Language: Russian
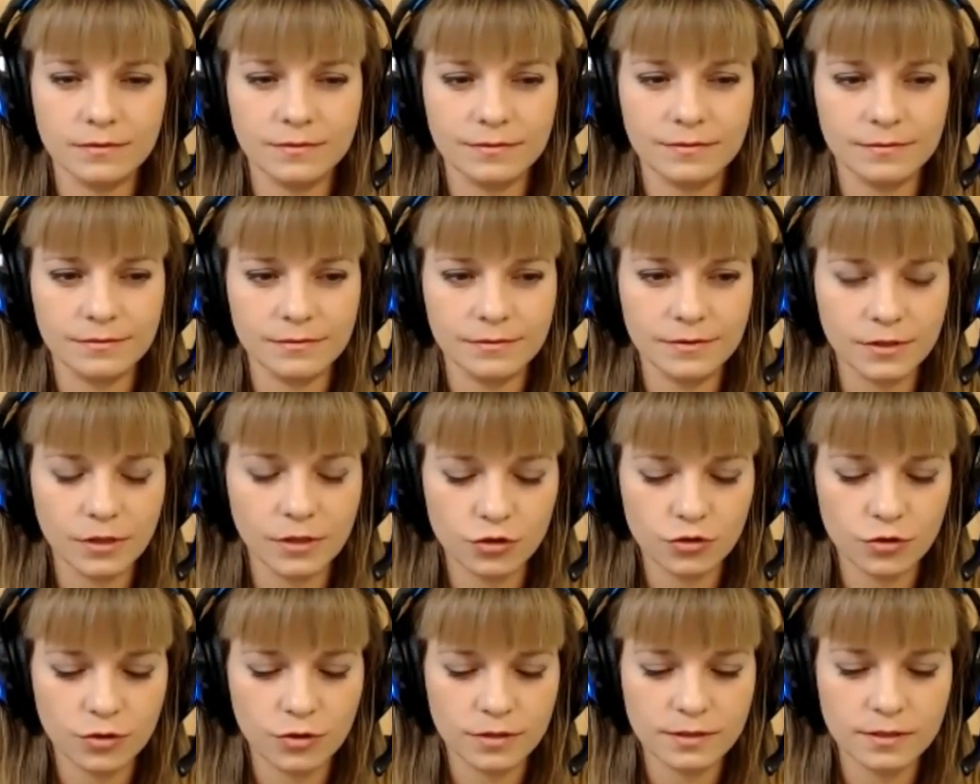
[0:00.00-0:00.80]

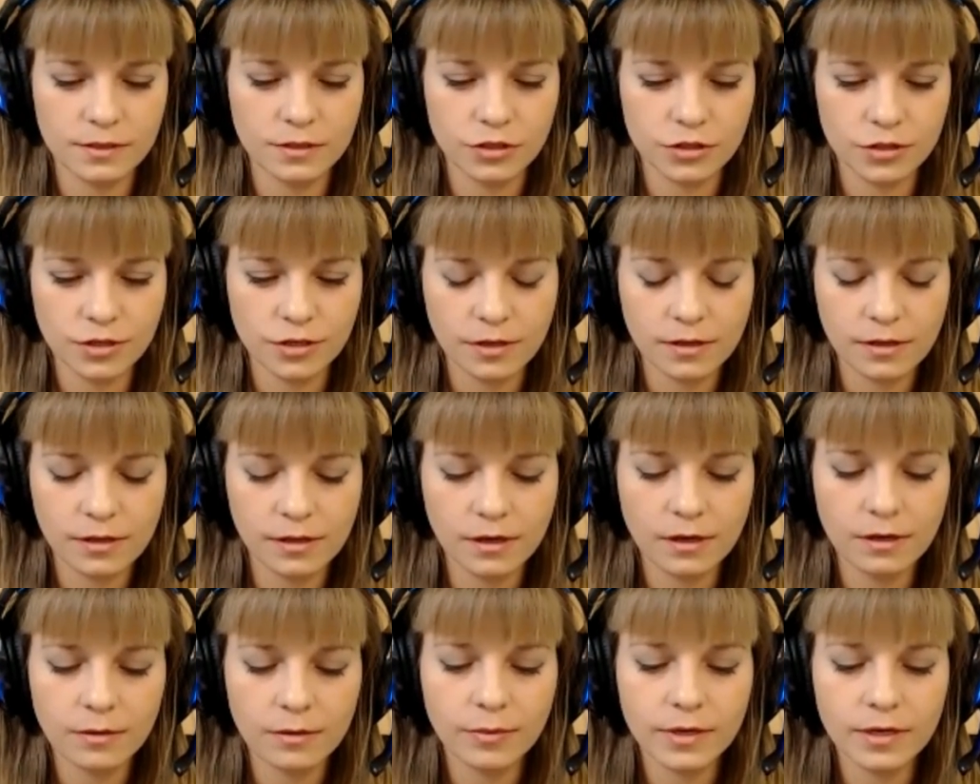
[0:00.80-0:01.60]
выдачу разрешений
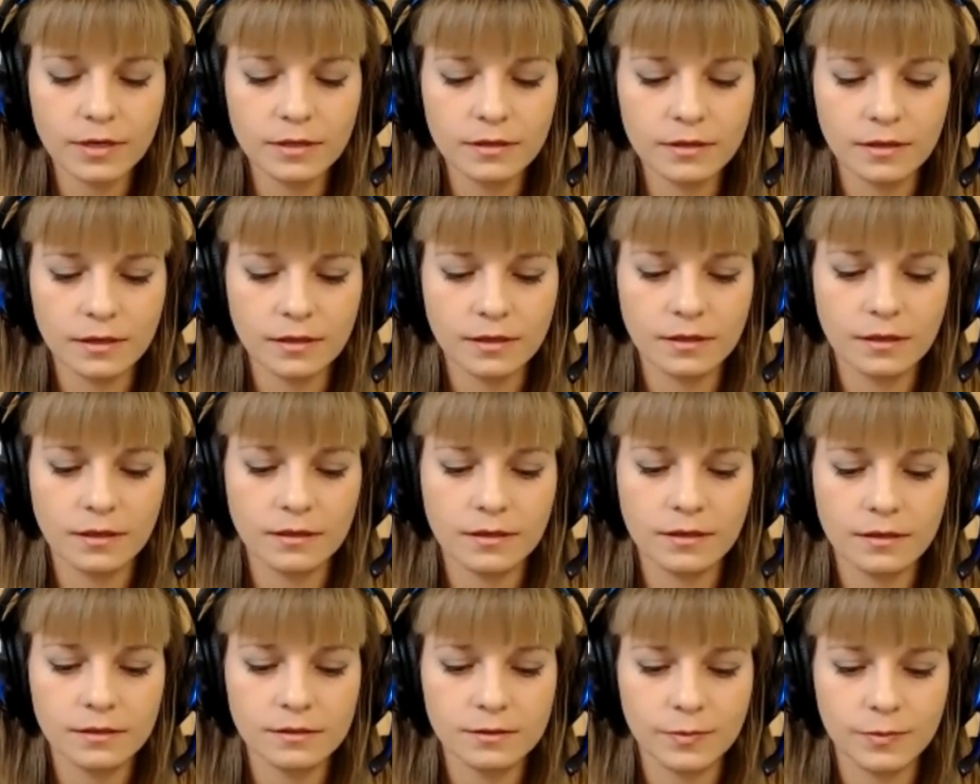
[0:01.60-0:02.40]
на габариты, а не на
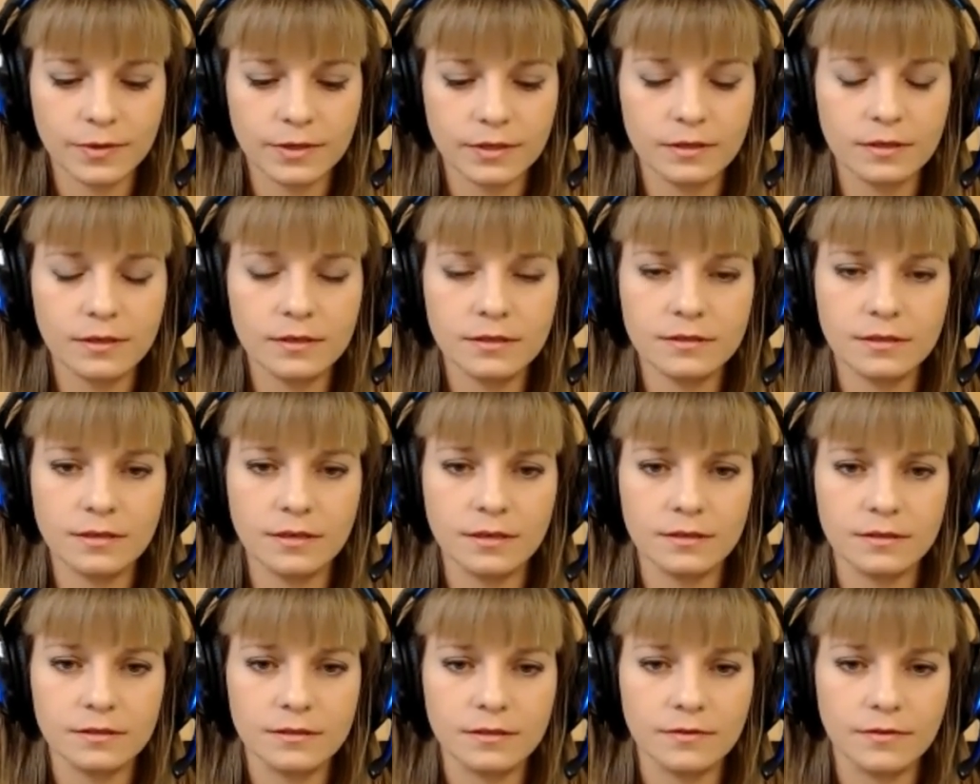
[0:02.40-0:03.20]
транспортное
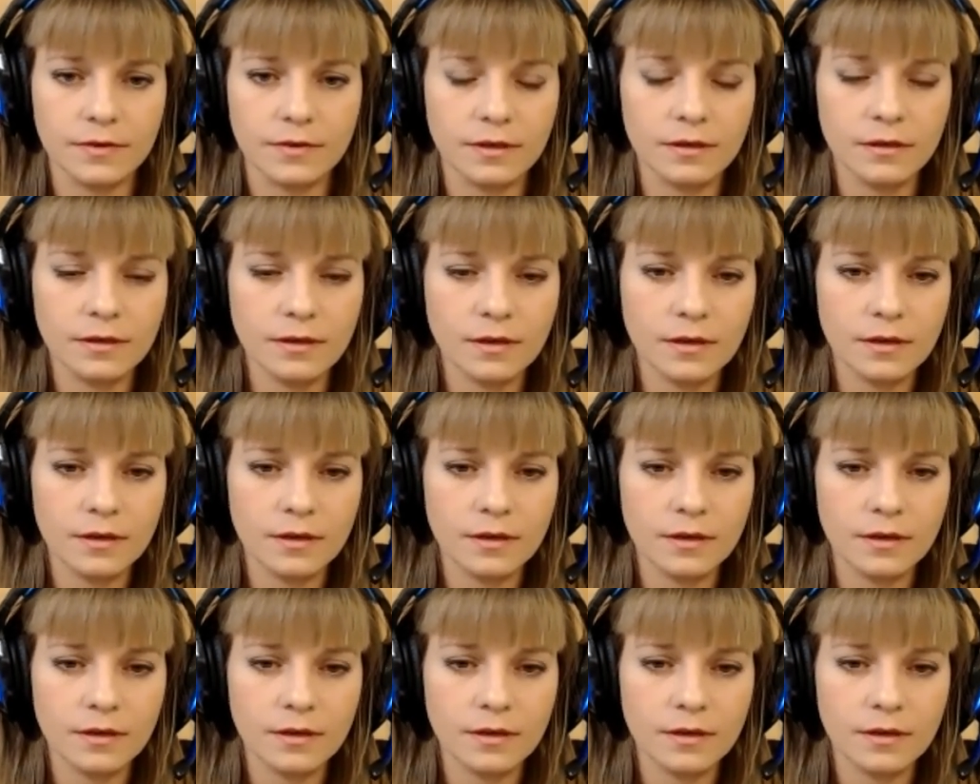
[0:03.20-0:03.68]
средство?